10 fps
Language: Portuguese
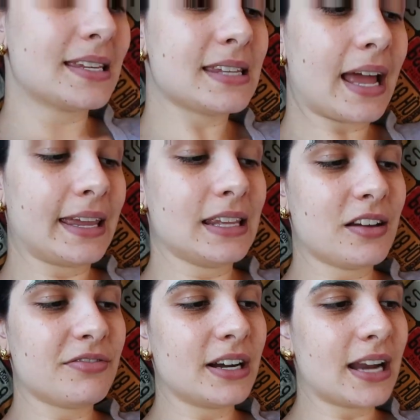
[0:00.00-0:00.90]
Esse daqui,
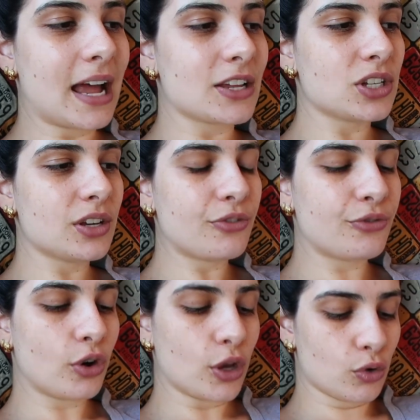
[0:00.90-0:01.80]
na verdade,
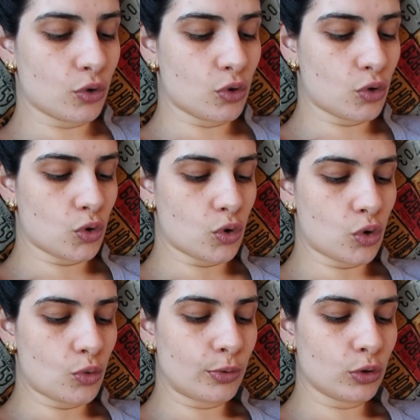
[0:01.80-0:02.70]
foi
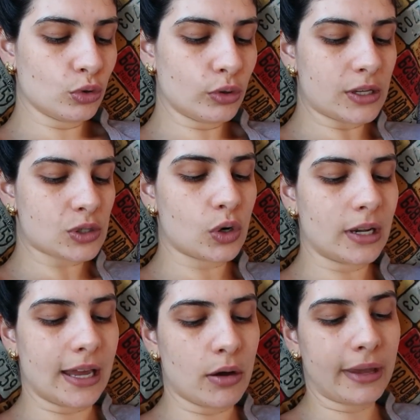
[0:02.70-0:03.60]
o Bruno que
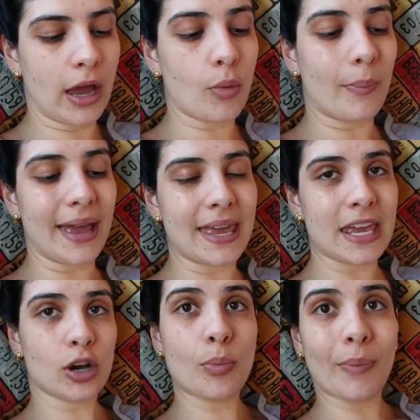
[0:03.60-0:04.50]
escolheu, que é o Pai
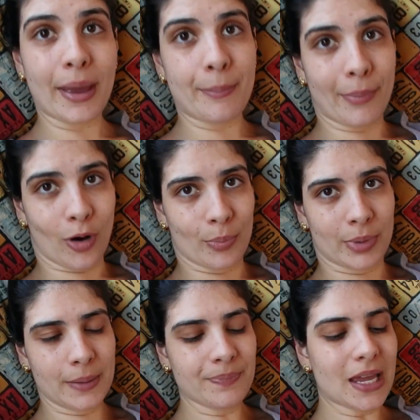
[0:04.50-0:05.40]
Rico, Pai
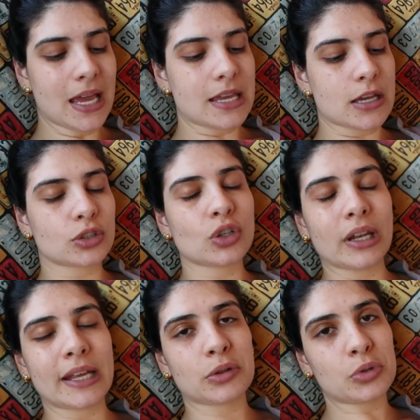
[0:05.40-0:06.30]
Pobre. E eu tô
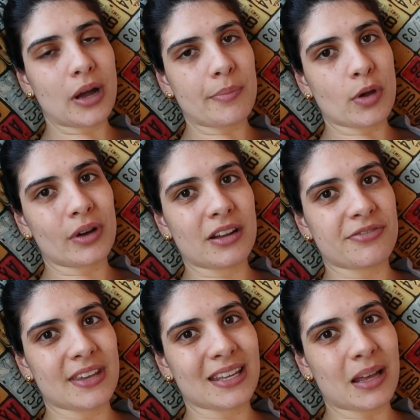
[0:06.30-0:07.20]
lendo a
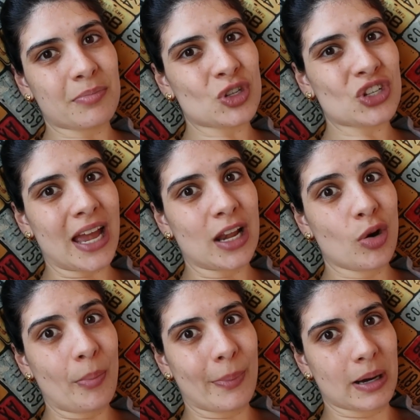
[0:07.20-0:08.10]
biografia da Michelle
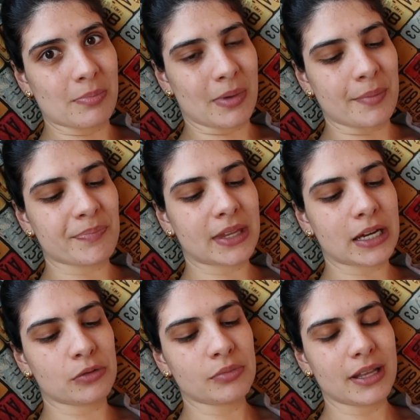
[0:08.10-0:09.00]
Obama.
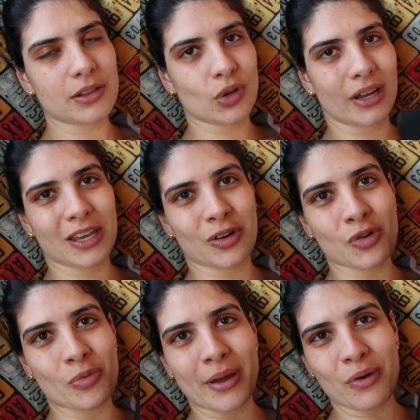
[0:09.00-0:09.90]
Então, Tô aqui
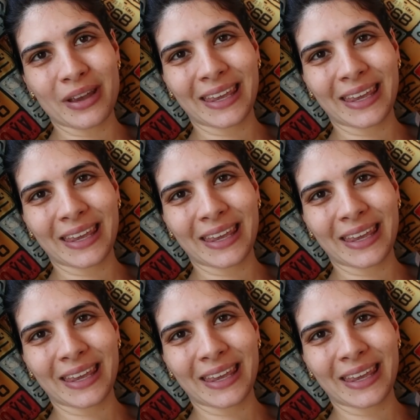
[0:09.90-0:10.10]
com o meu